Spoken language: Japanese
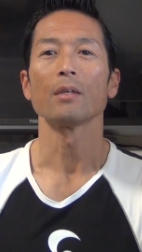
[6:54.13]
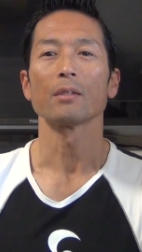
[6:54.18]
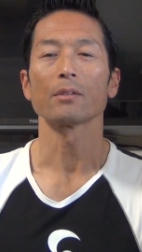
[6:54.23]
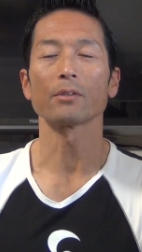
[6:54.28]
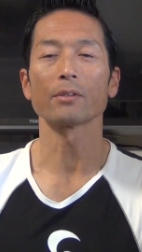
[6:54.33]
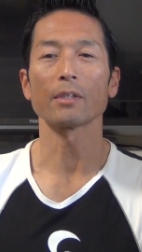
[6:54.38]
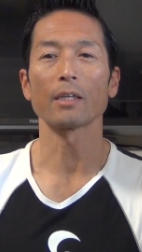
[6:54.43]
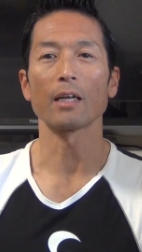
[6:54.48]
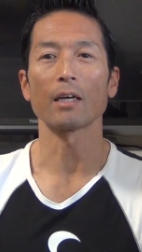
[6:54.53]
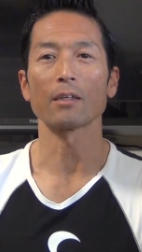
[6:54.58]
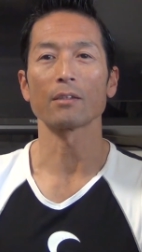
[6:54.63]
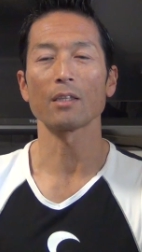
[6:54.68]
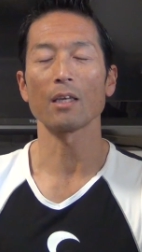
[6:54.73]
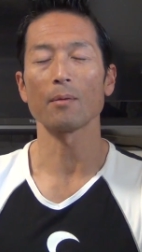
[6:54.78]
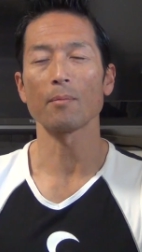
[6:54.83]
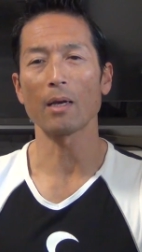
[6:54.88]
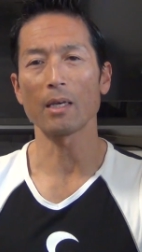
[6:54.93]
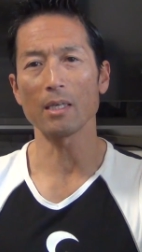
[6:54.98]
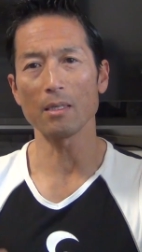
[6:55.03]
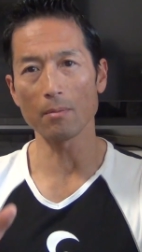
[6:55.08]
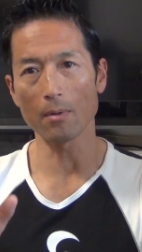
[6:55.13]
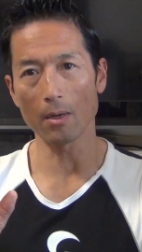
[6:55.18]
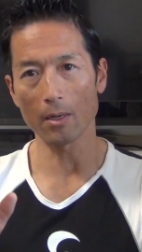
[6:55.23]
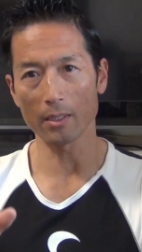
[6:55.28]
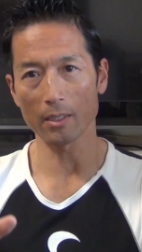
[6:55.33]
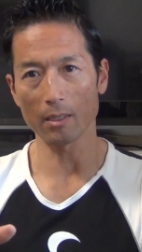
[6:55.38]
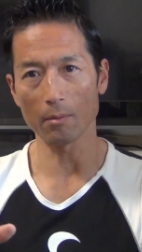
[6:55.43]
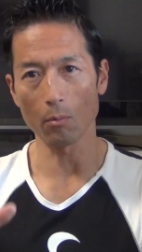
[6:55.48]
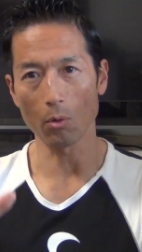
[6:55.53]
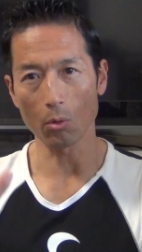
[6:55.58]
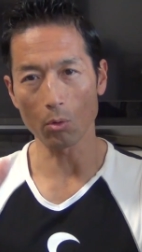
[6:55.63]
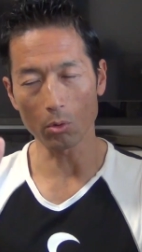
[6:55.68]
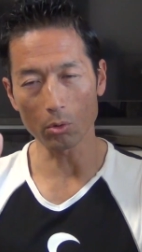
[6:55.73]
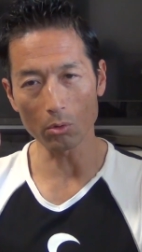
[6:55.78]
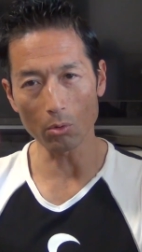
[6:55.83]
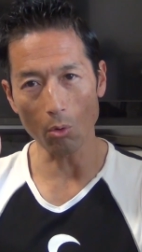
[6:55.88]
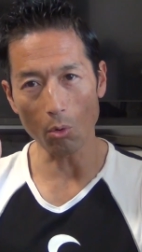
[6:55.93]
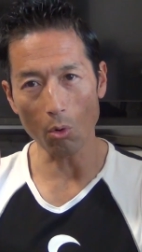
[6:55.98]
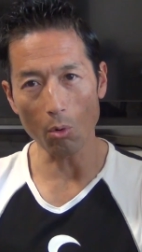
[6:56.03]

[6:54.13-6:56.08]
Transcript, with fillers: そうじゃなくて、まあ今はね、もうこの